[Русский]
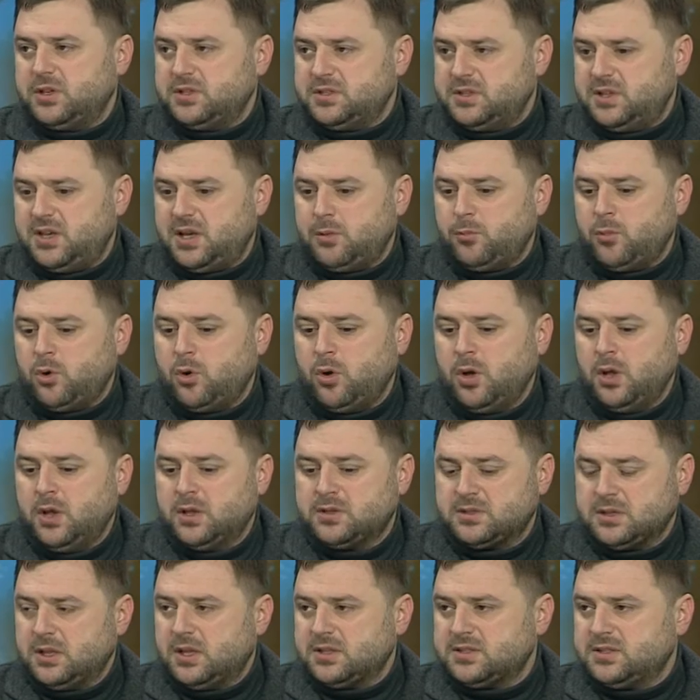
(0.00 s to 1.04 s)
схему,
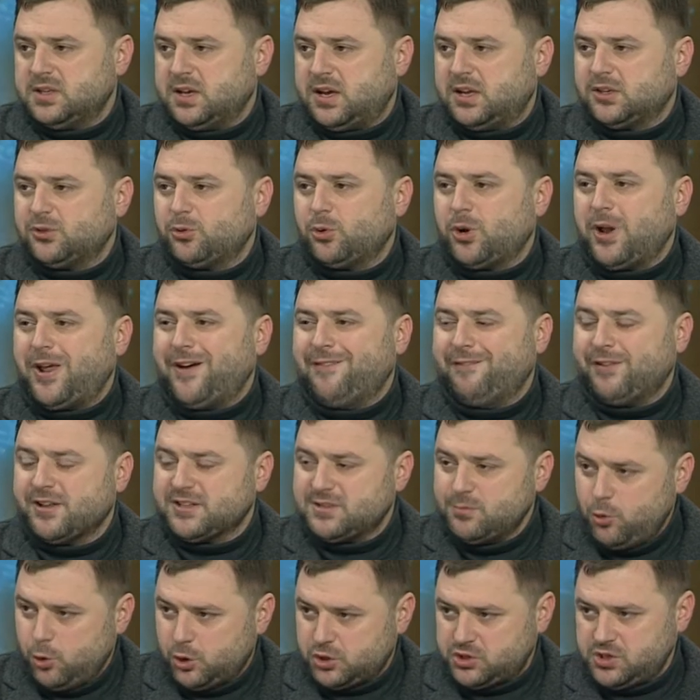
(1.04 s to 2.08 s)
согласно которой
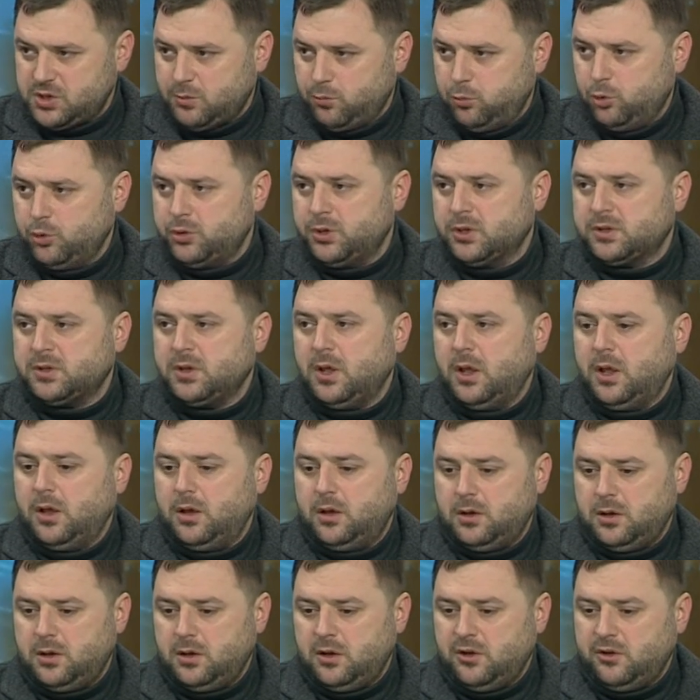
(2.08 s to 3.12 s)
возможно будет
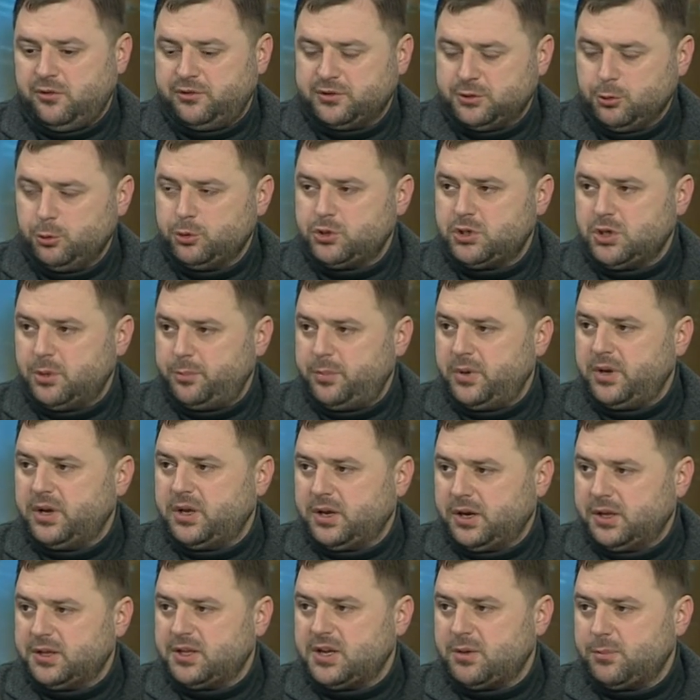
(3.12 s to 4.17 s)
э, в случае
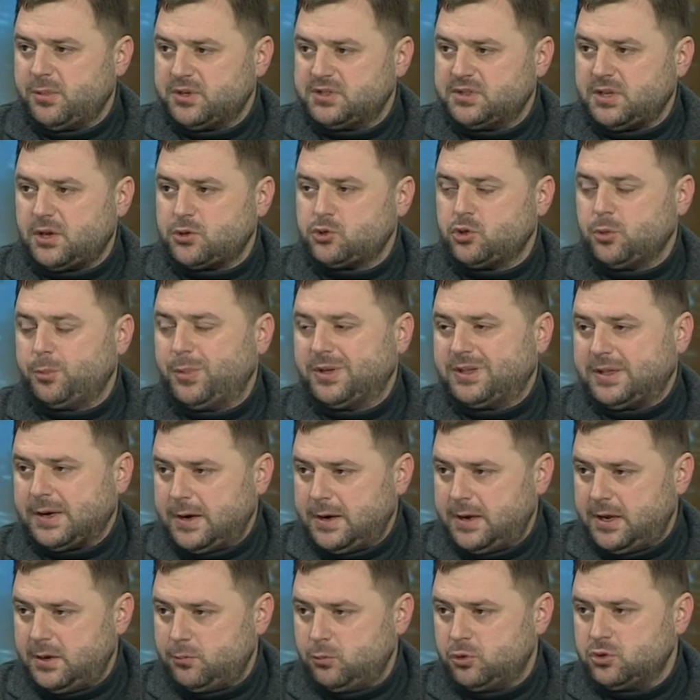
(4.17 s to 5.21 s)
перекрытия моста, чтобы
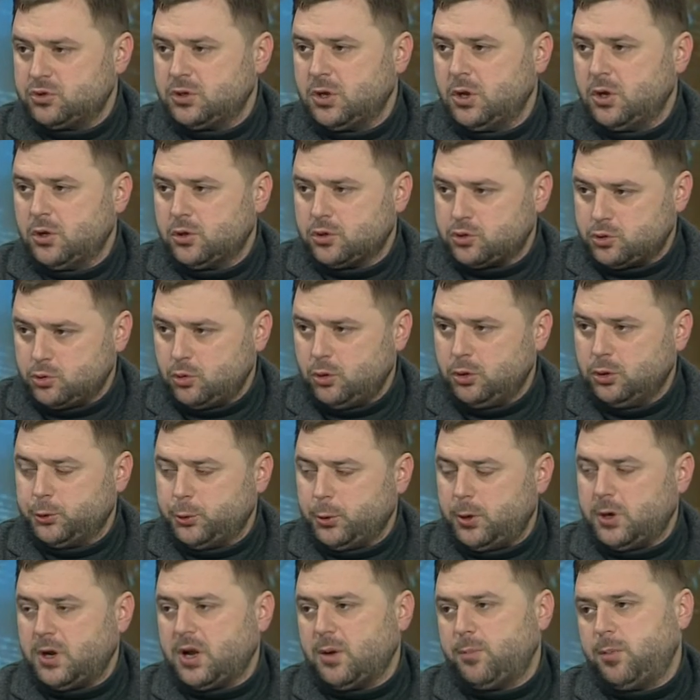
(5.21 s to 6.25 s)
троллейбус шел
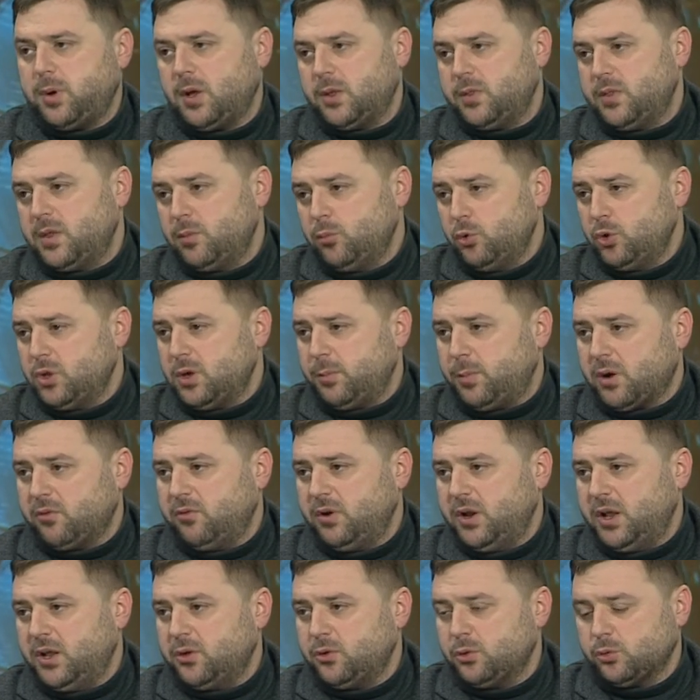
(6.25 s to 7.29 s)
только по одному
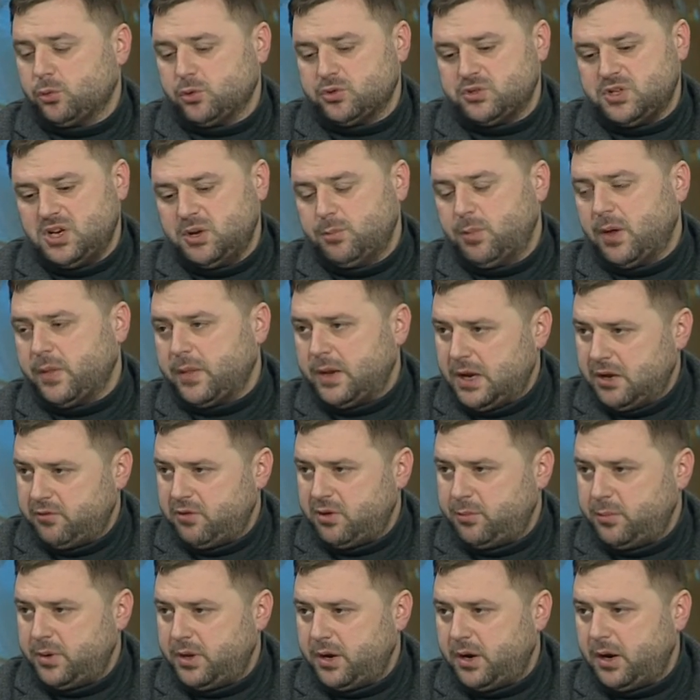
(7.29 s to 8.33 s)
направлению. То есть либо на
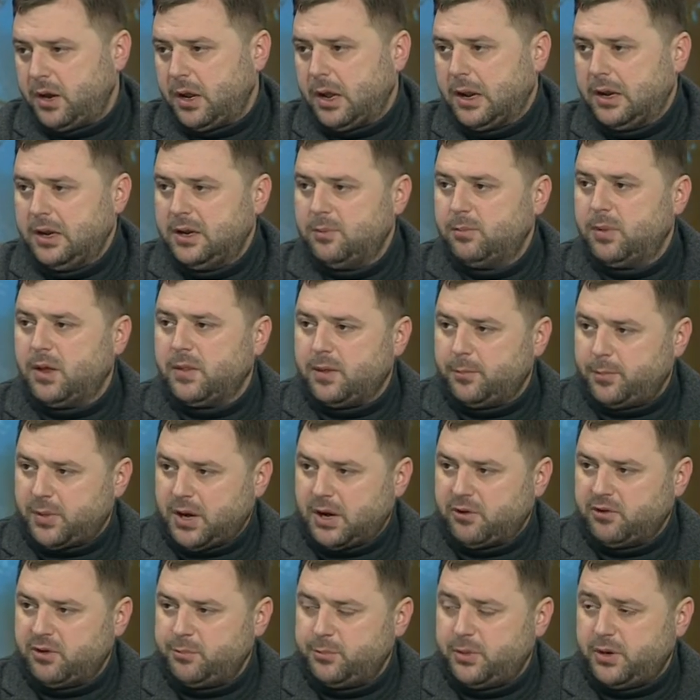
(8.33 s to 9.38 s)
левый берег, либо на
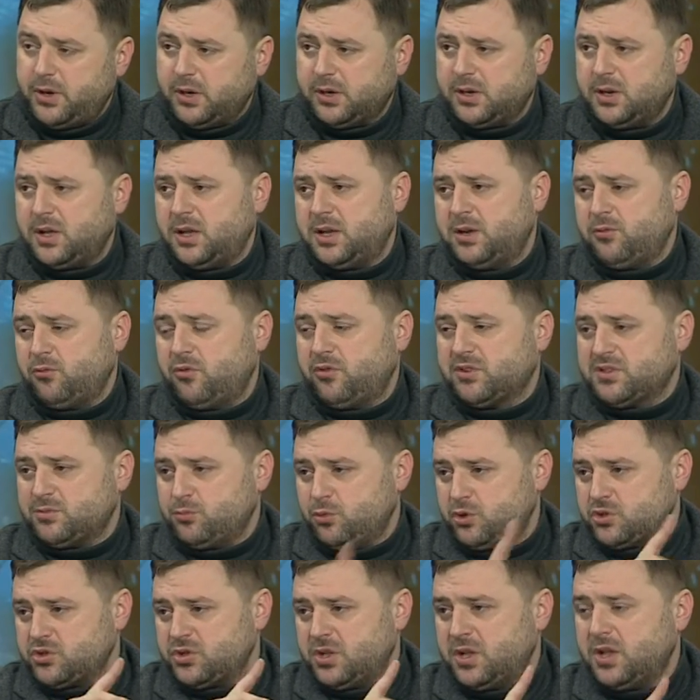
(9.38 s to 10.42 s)
правый берег. Для его
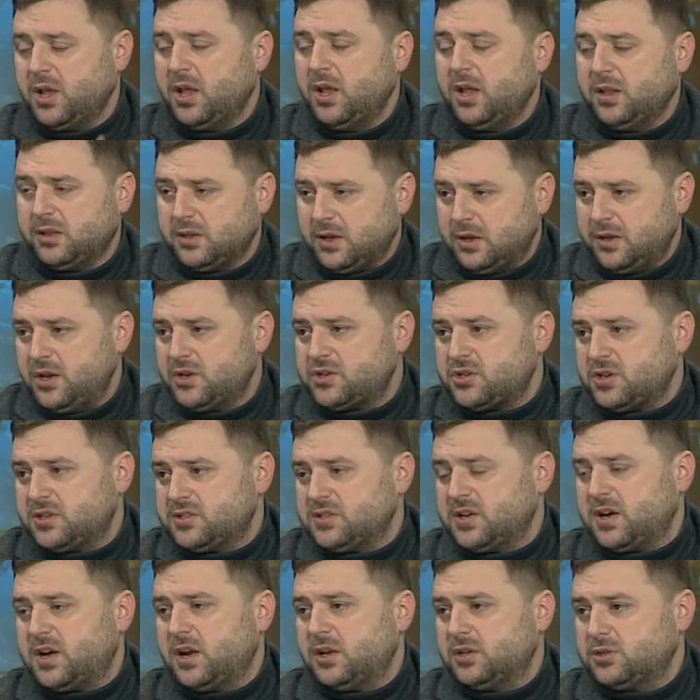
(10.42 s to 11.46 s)
возможной дальнейшей
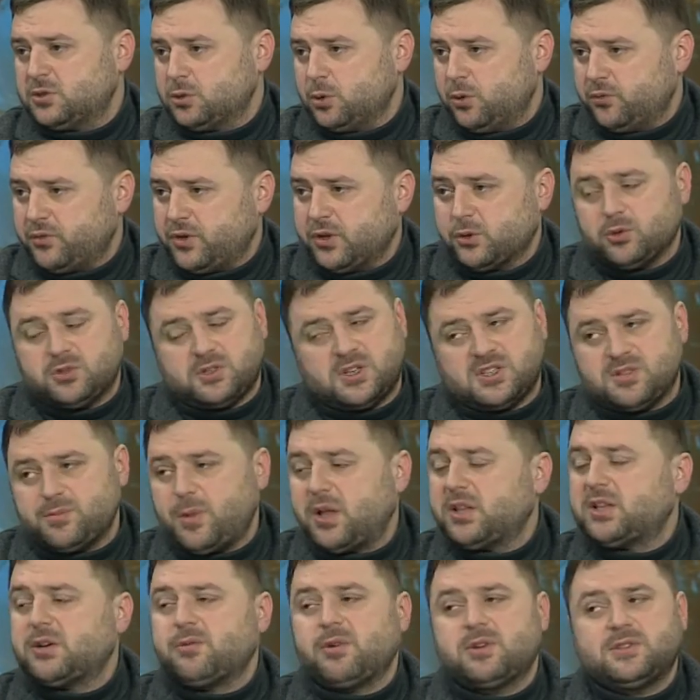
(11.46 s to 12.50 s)
закольцовки. То есть угу.
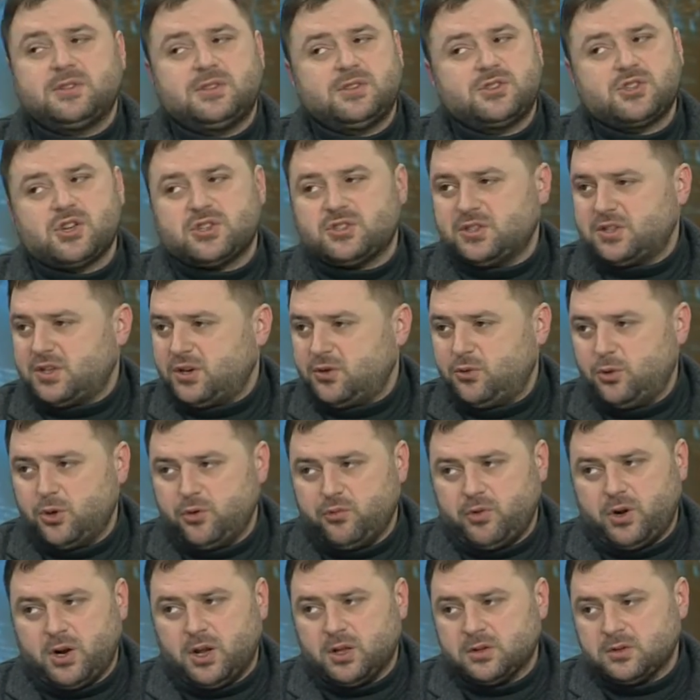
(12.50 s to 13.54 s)
рассматривать сейчас и такой
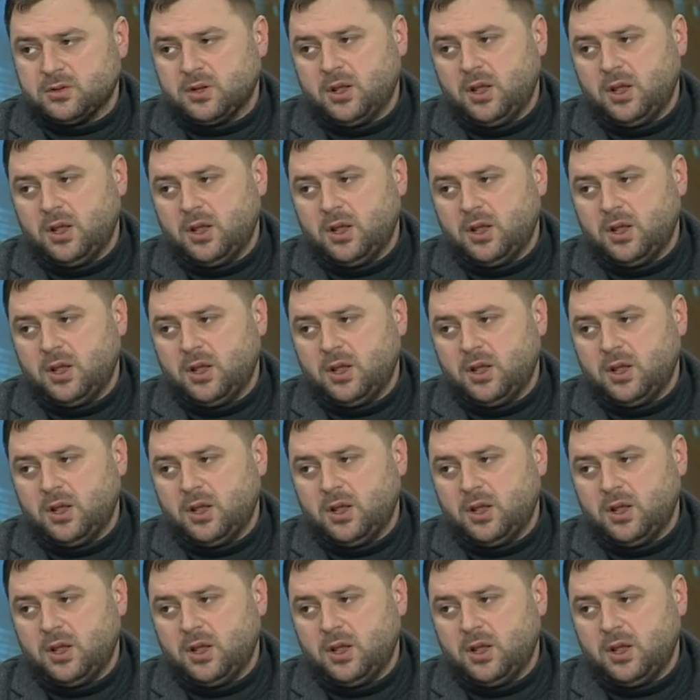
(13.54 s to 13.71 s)
вариант.